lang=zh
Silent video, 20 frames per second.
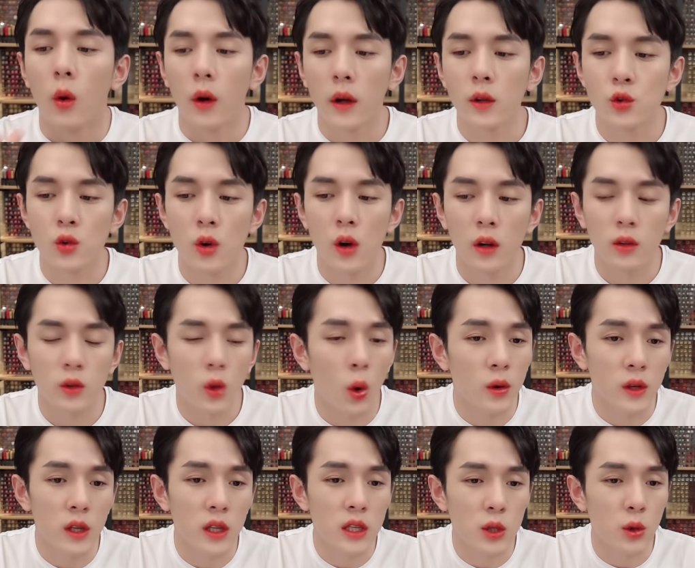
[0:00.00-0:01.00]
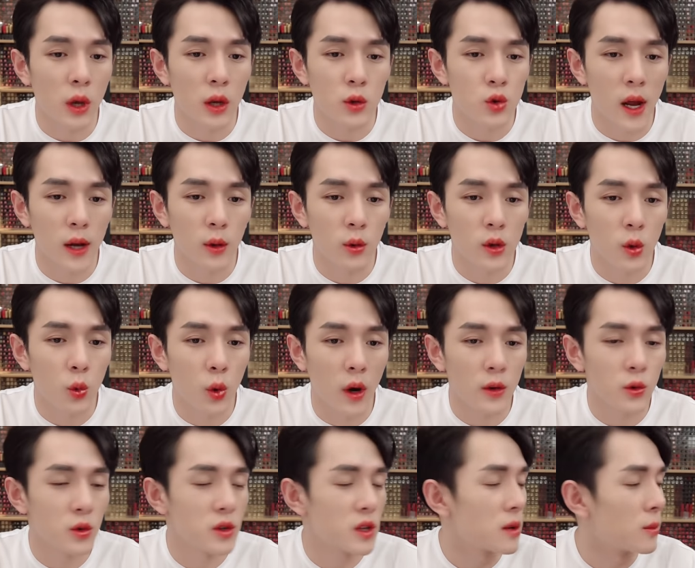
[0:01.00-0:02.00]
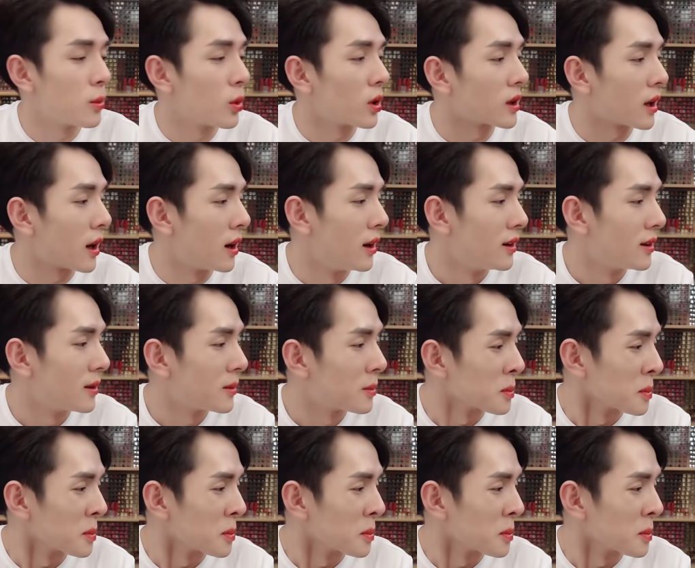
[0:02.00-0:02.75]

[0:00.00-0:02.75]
我跟你说，同一集团出来的东西果然就是一模一样，